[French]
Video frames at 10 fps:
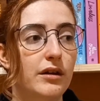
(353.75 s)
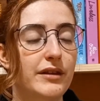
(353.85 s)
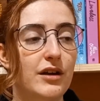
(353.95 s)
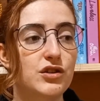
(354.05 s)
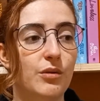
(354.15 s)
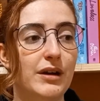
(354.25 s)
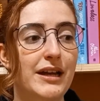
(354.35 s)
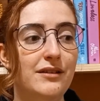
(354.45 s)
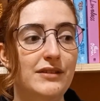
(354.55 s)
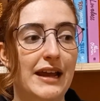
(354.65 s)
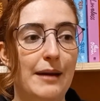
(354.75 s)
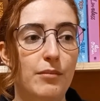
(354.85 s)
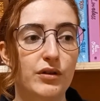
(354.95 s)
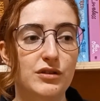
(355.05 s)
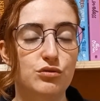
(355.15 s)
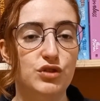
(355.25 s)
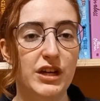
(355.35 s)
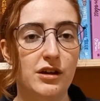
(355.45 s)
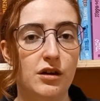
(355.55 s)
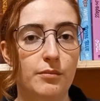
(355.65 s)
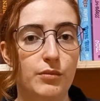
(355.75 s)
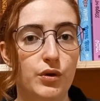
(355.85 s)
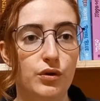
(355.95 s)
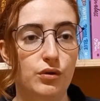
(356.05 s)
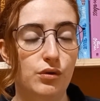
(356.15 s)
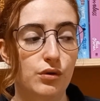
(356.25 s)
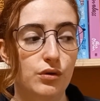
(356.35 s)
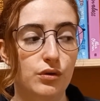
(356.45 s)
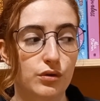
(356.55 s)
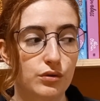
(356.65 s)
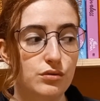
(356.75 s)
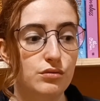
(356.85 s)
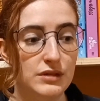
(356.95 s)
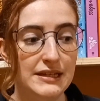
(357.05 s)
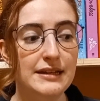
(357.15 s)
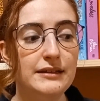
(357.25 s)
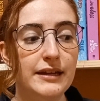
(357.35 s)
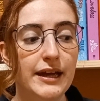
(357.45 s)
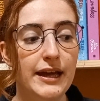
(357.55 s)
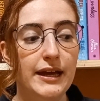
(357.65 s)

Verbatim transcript: dans son livre, qu'elle aborde des sujets comme le suicide,